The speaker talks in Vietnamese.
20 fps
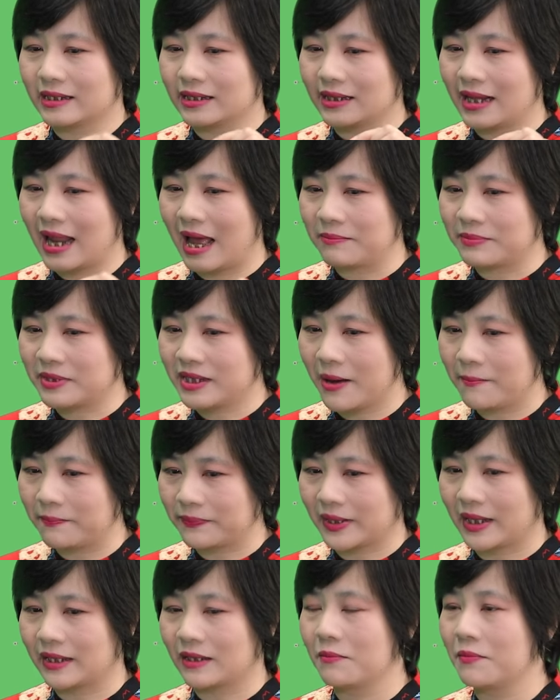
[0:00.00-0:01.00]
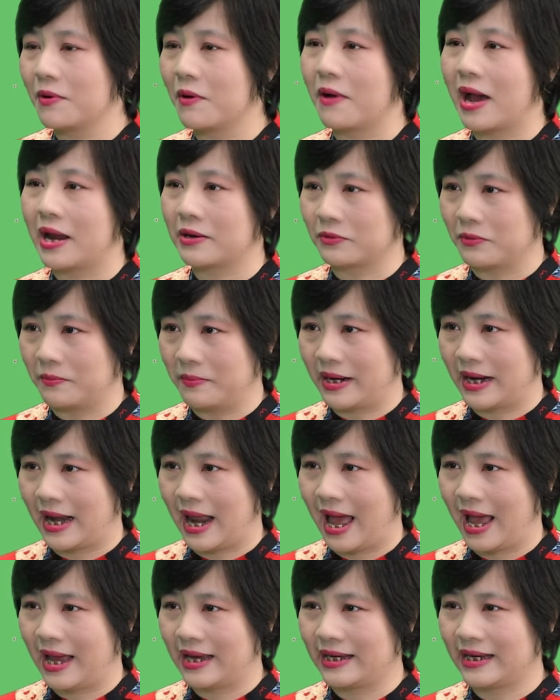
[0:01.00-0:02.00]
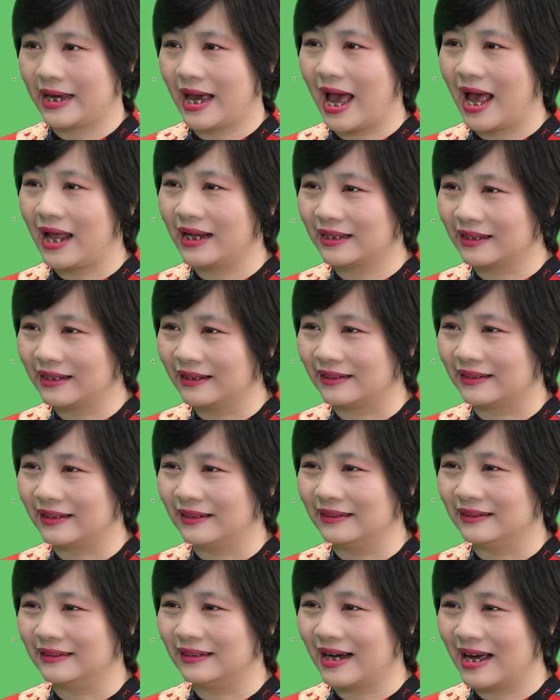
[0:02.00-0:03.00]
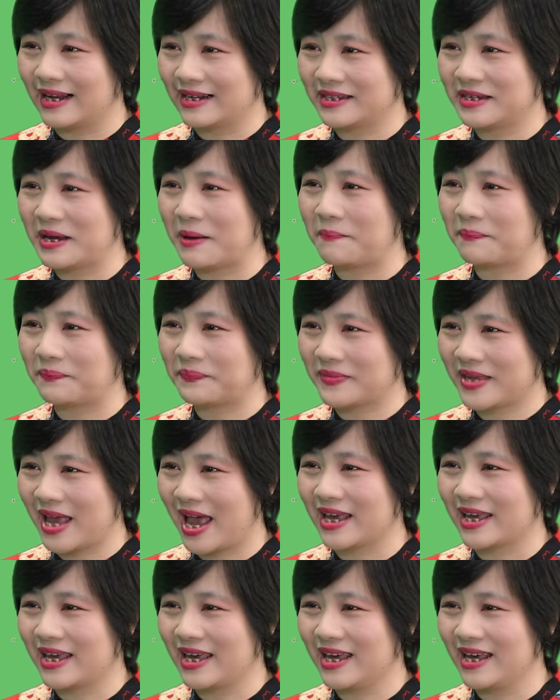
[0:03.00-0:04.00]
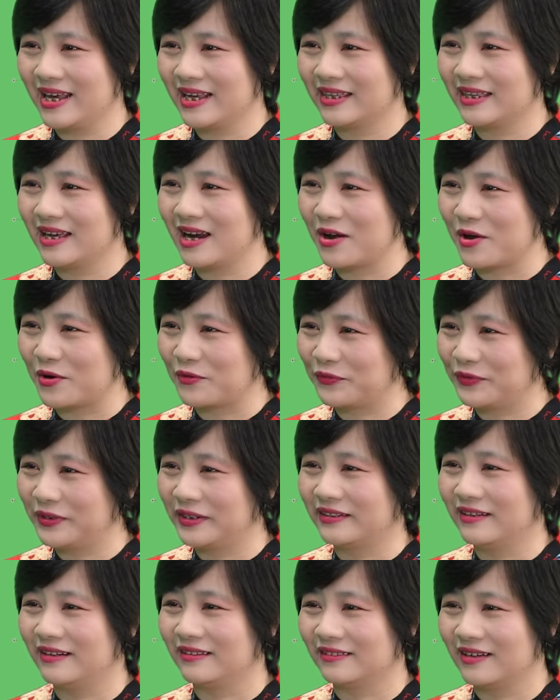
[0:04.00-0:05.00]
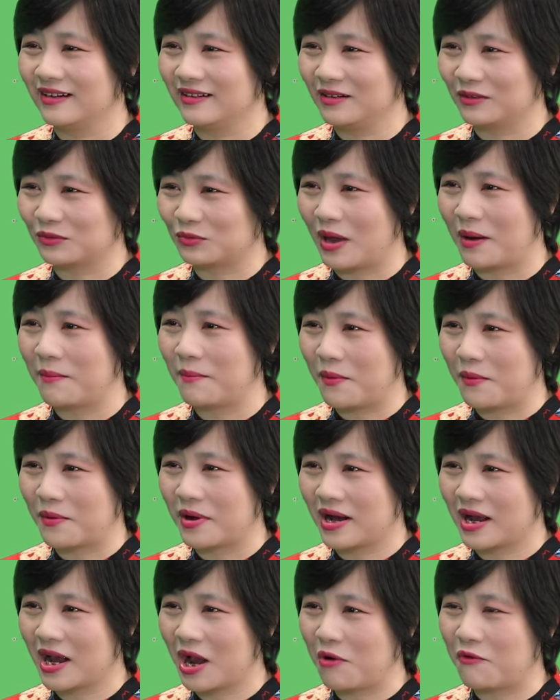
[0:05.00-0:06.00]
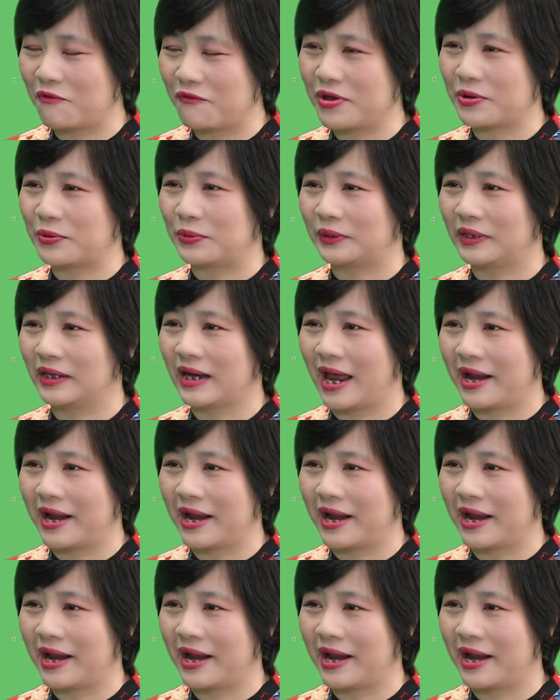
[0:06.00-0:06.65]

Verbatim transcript: làm chậm cái tốc độ ăn của mình lại ăn từ từ ăn chậm nhai kỹ tức là nó vừa thưởng thức được toàn bộ các khẩu vị của thức